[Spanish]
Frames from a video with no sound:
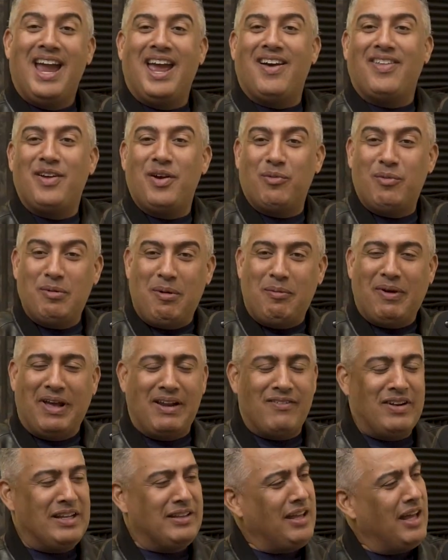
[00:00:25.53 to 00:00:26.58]
ella dijo, mi papá
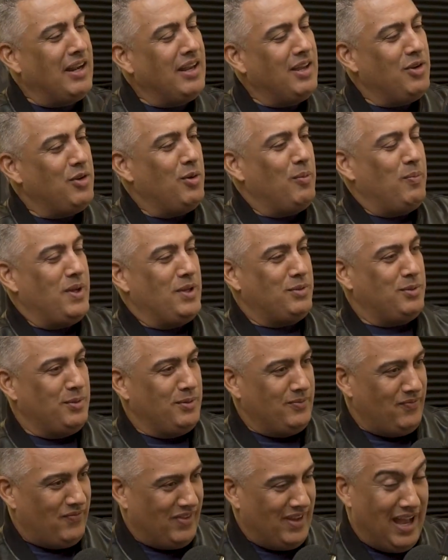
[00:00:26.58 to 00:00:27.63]
era militar y yo
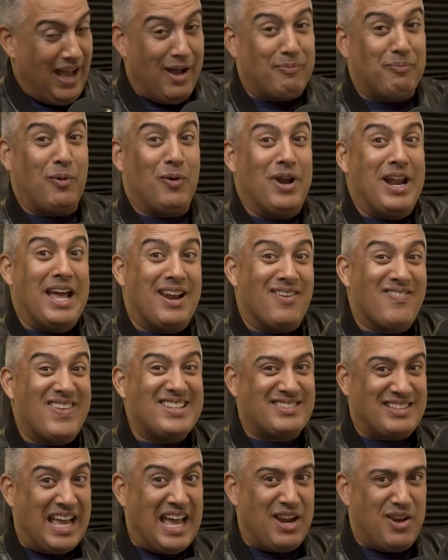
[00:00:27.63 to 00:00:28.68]
empiezo a ponerme
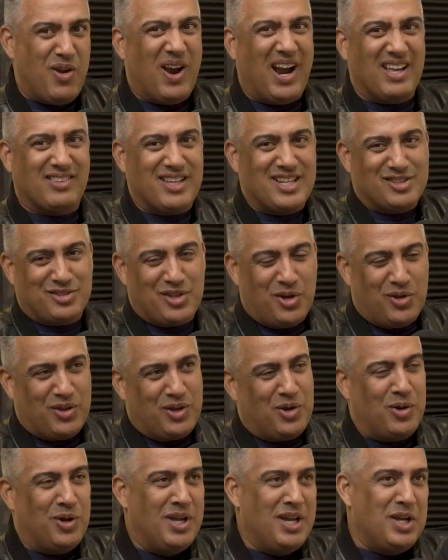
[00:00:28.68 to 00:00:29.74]
serio en atención.
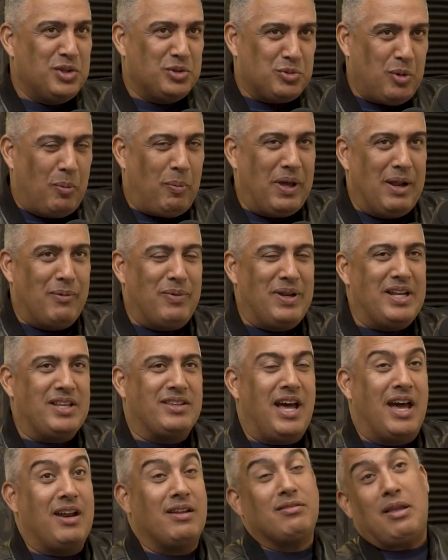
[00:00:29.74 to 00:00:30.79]
Digo, su papá era
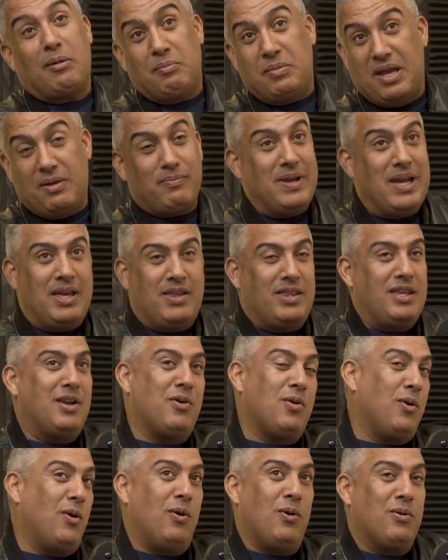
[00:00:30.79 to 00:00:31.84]
militar, también
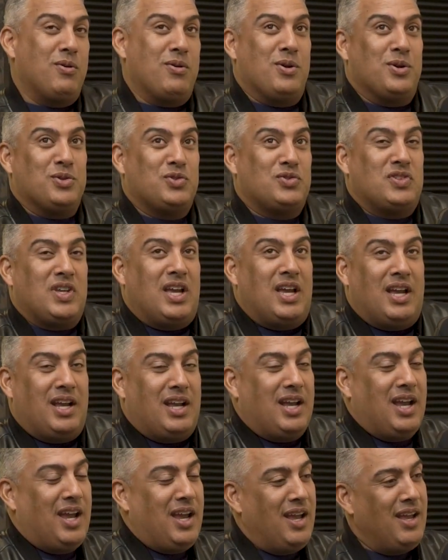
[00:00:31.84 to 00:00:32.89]
médico o no, sé
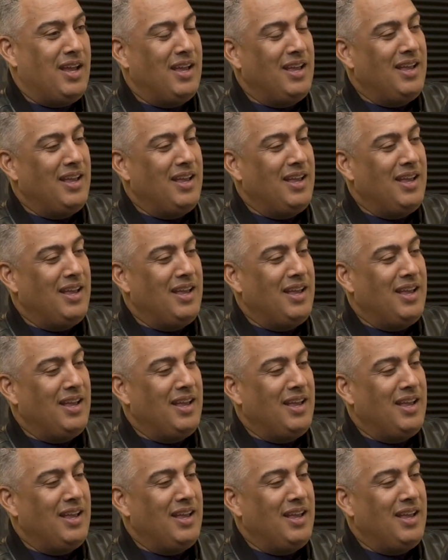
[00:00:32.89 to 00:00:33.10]
qué